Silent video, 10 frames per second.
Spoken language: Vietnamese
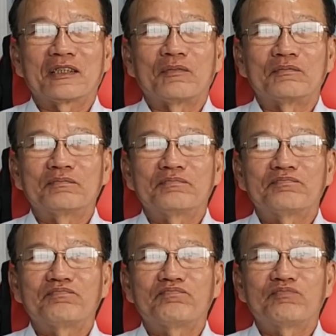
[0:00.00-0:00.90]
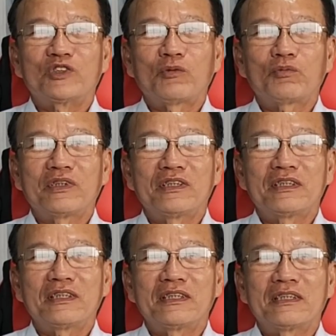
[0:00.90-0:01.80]
cũng chúc
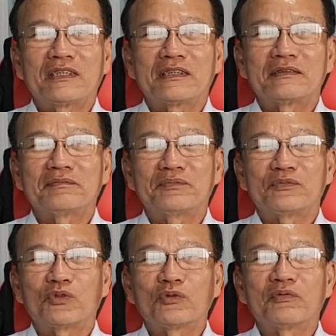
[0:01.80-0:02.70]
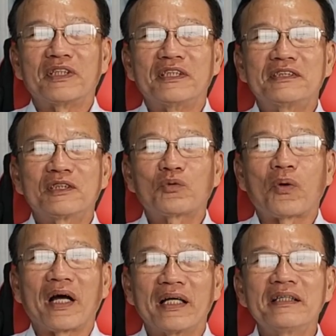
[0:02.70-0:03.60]
chuẩn bị sức
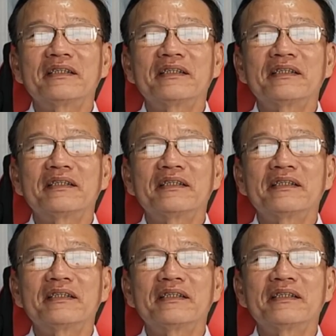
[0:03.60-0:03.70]
khỏe